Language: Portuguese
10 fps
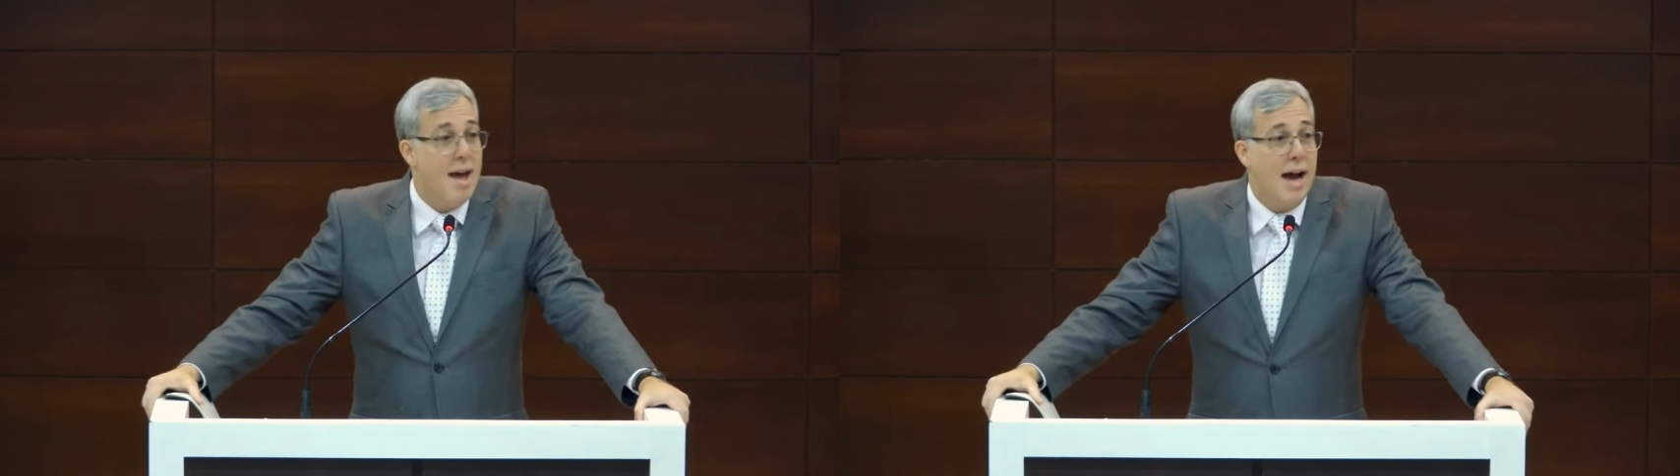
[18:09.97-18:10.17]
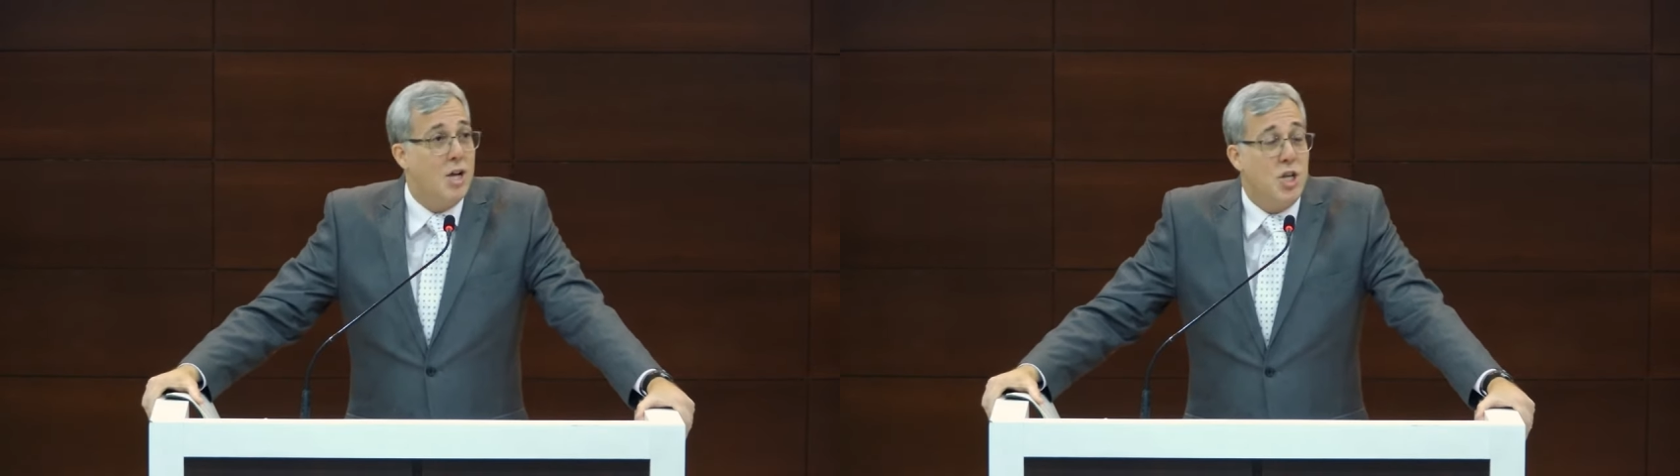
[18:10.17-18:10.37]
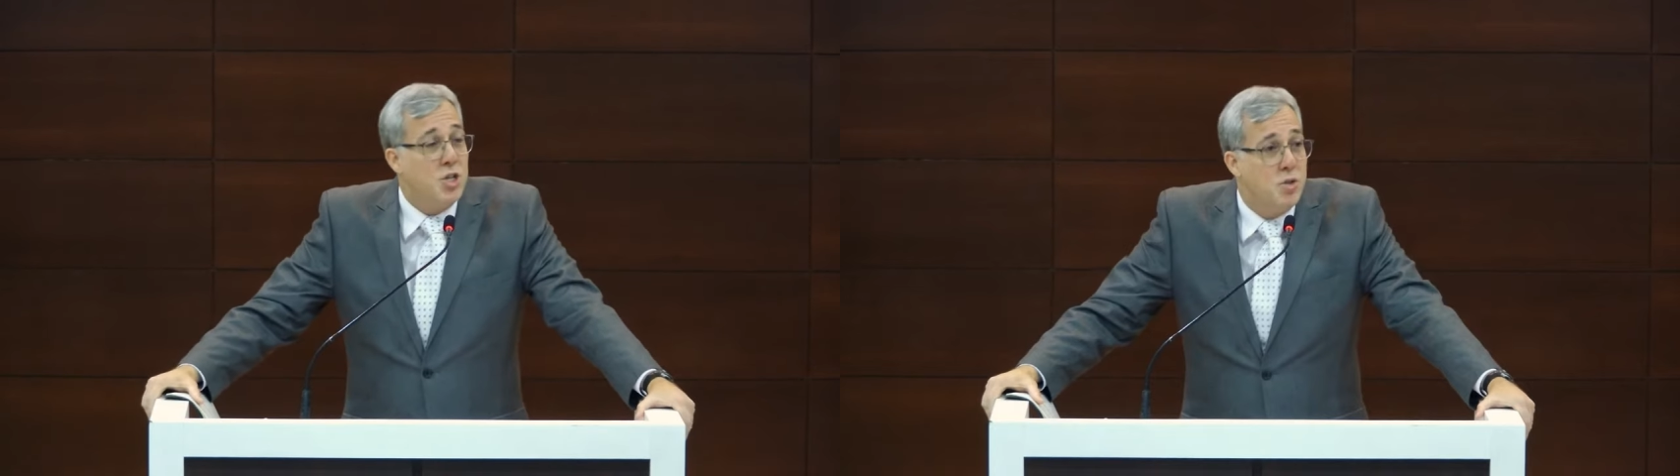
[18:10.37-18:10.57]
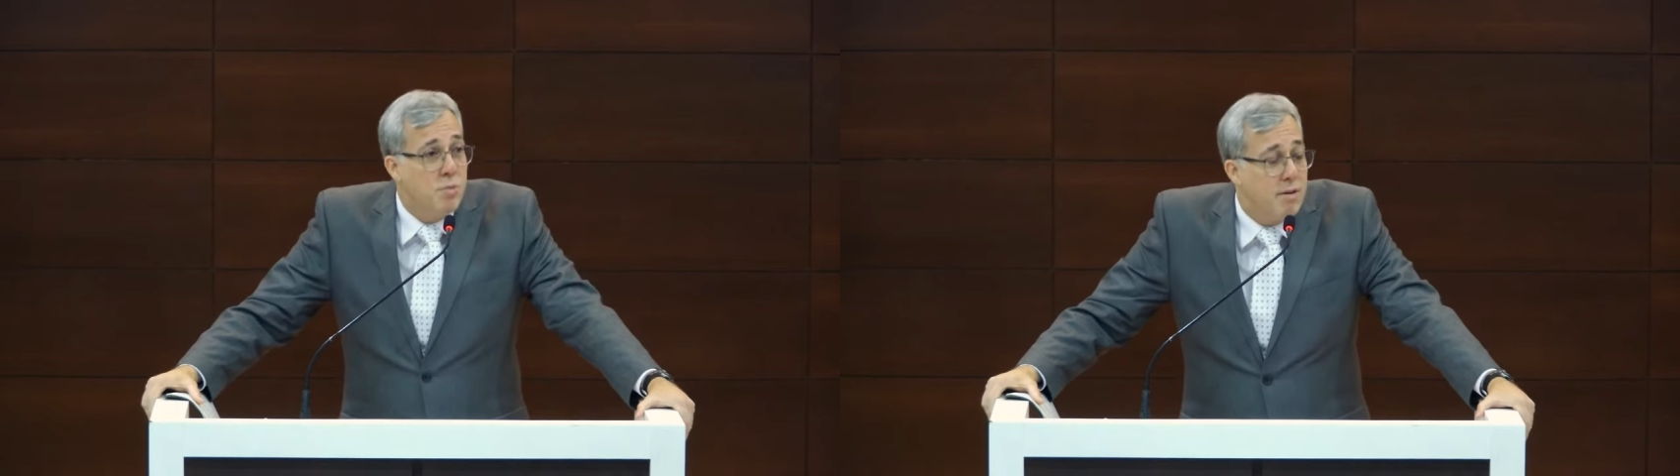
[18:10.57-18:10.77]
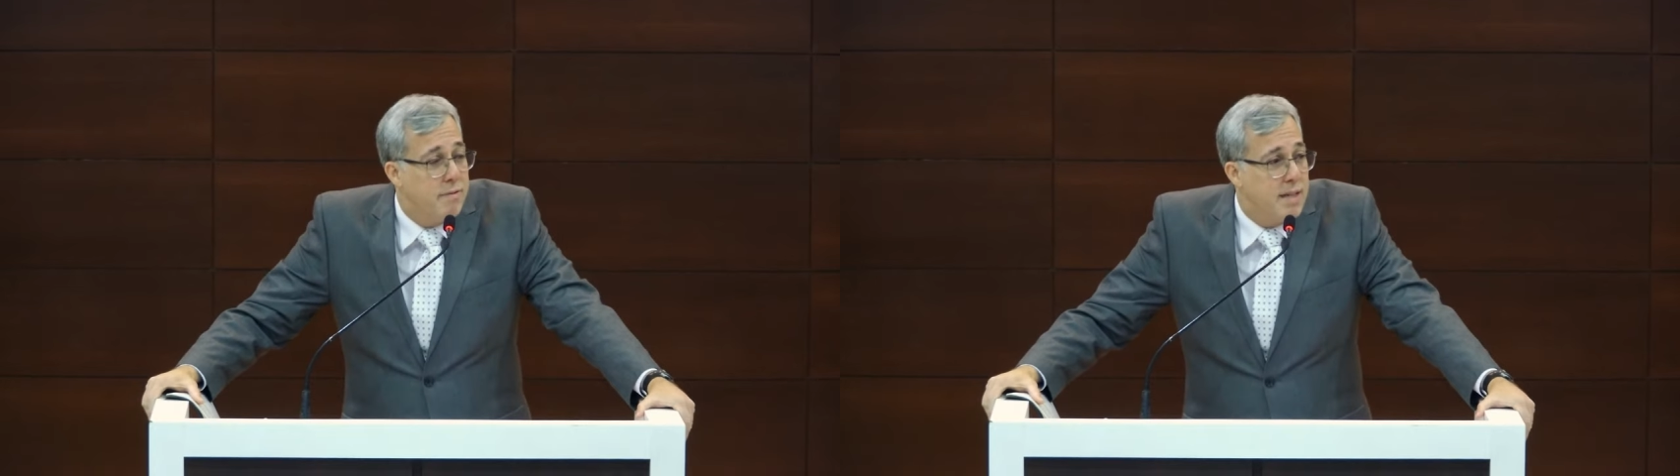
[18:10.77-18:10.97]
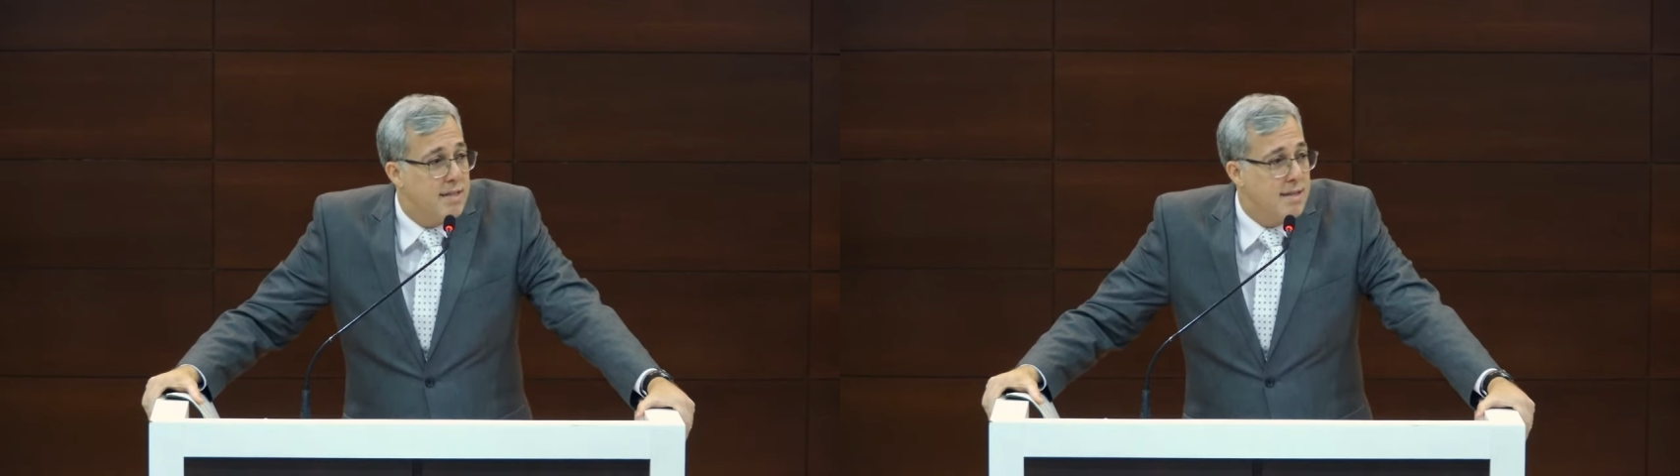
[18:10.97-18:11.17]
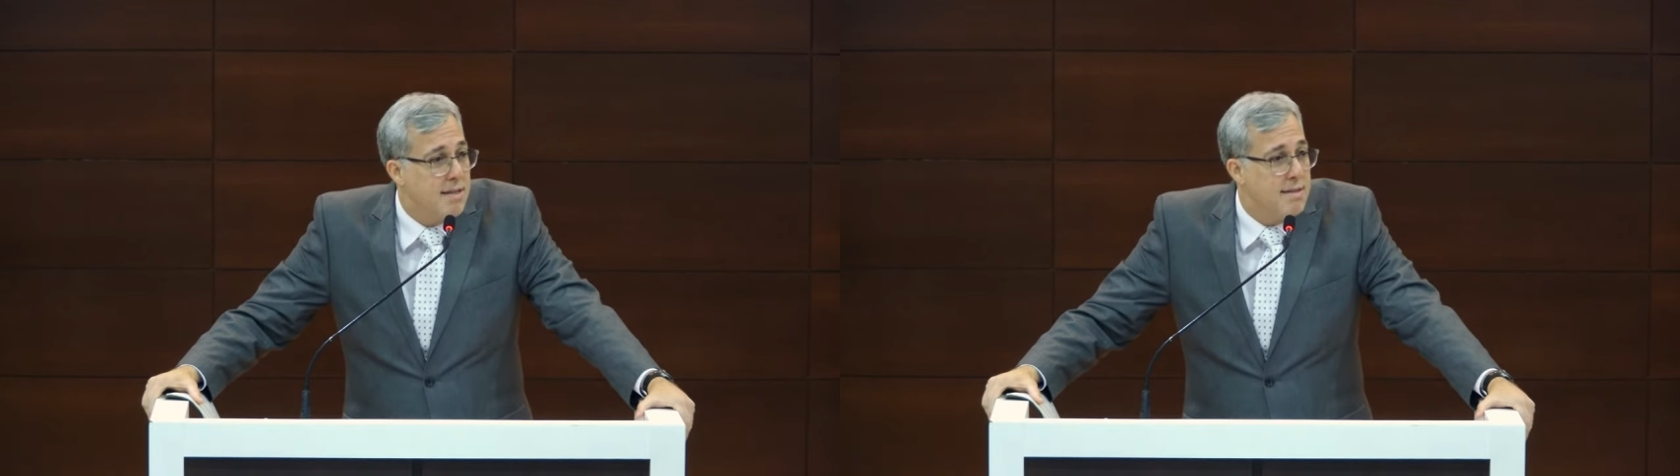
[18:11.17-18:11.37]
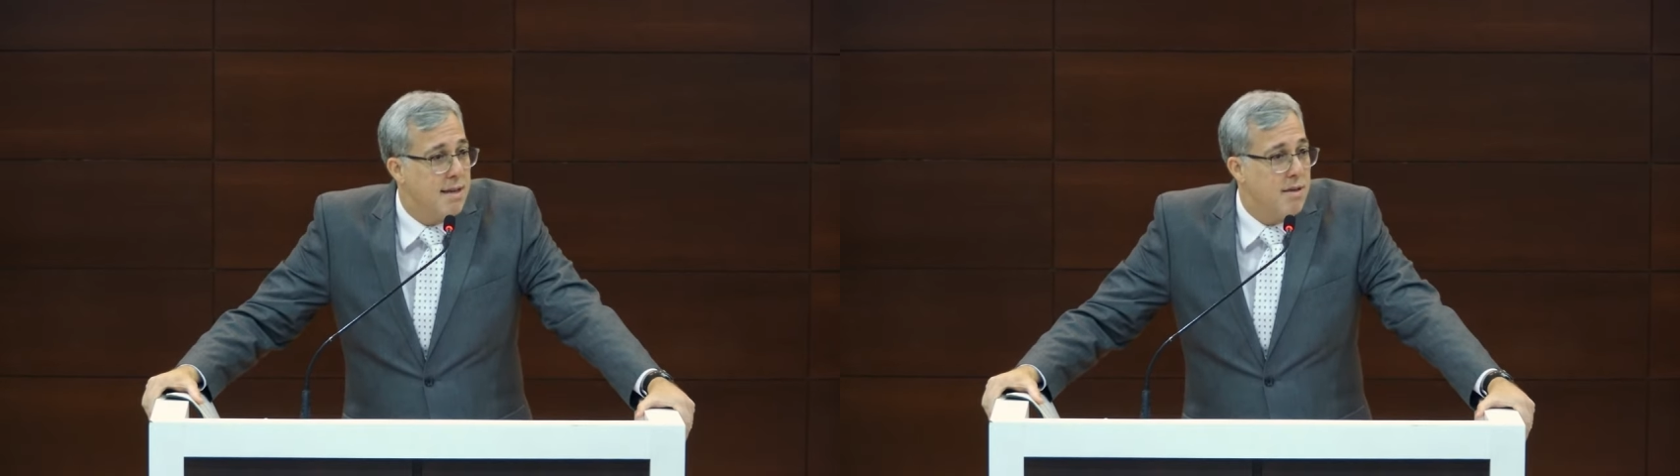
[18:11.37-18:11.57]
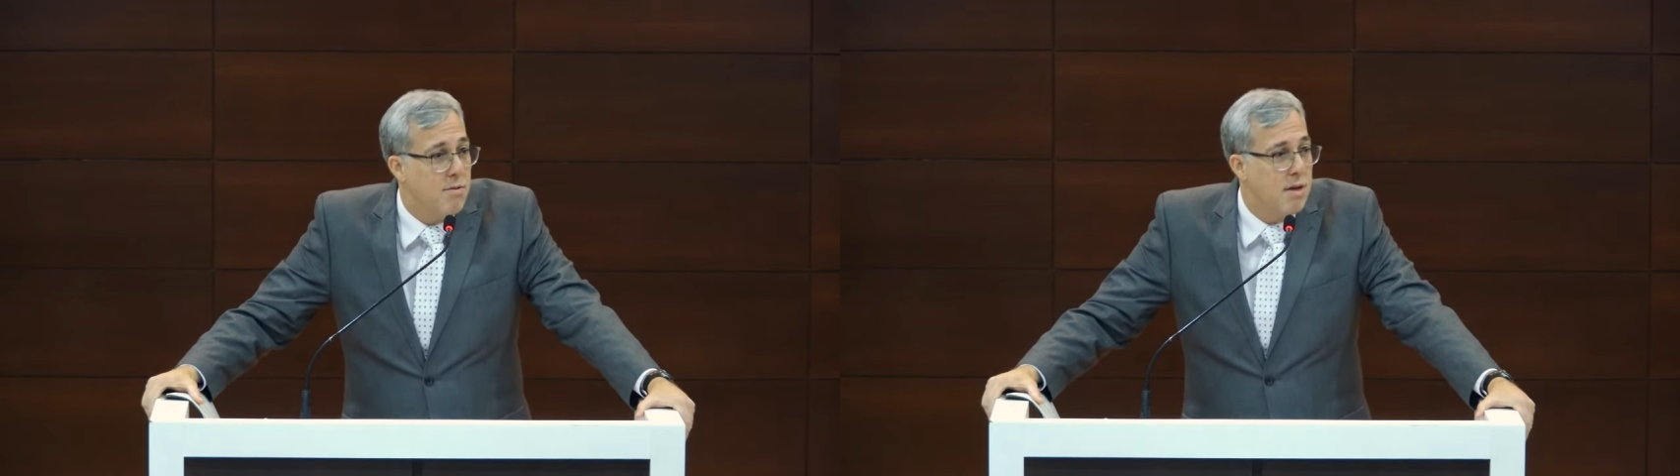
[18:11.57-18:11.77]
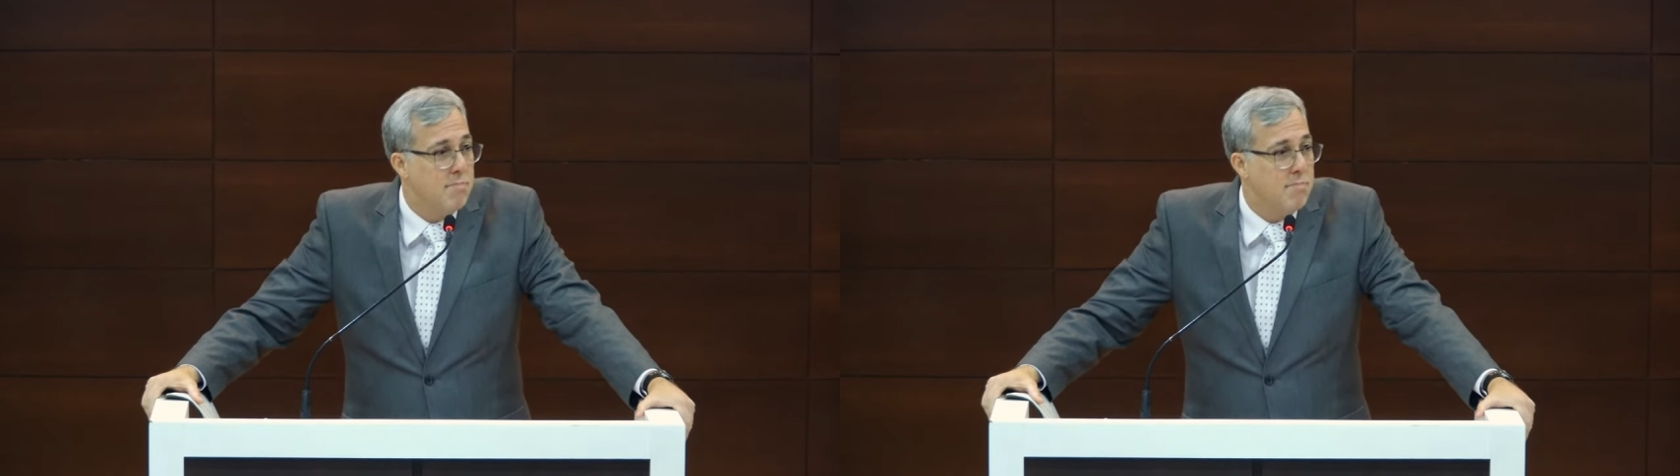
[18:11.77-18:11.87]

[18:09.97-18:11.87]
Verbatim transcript: A gente nunca fica sem Senhor.